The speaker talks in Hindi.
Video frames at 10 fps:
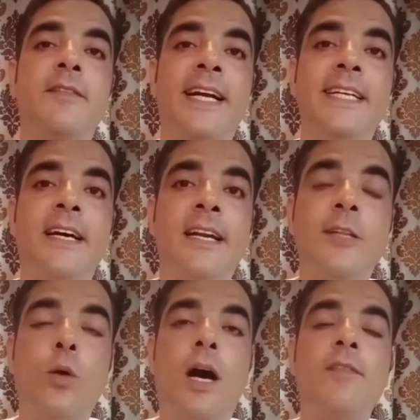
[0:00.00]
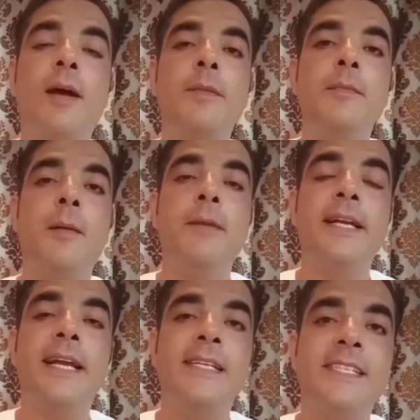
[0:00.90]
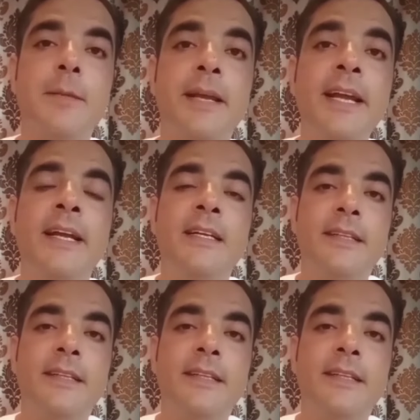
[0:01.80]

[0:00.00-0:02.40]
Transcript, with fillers: डिवाइड कर लें तो हर फैमिली मेम्बर के हिस्से में